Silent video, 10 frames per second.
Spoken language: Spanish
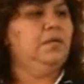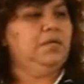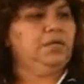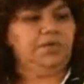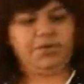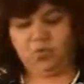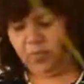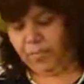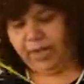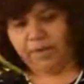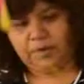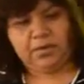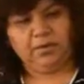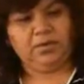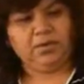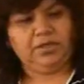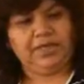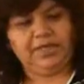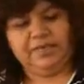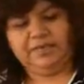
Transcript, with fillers: y voy a ocupar otra de las